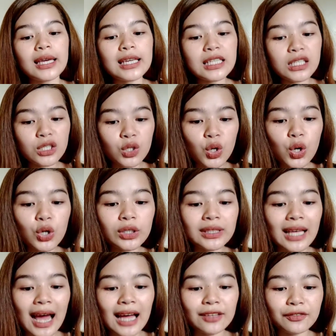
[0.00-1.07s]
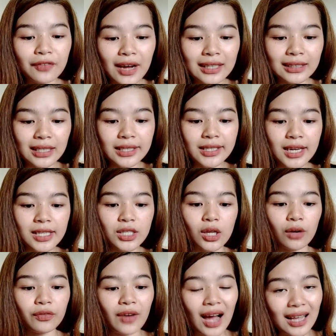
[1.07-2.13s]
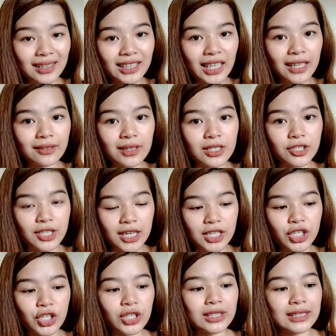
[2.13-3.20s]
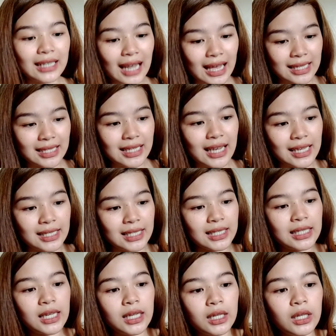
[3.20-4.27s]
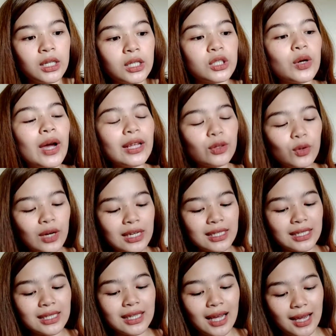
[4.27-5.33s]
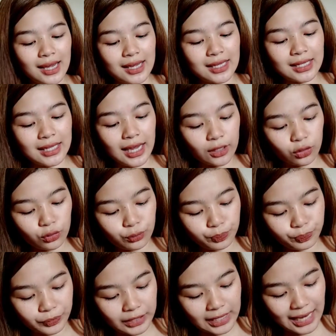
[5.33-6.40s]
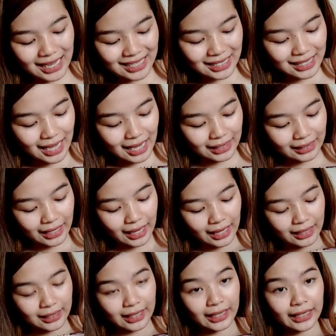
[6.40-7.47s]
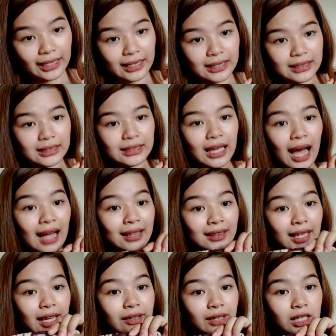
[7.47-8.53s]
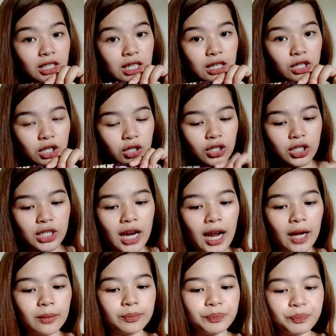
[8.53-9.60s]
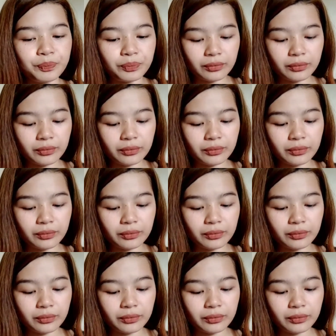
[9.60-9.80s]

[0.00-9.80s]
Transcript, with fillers: is yung the advantages of anti-radiation glasses. So, eto kasi guys, etong glass natin is anti-radiation siya.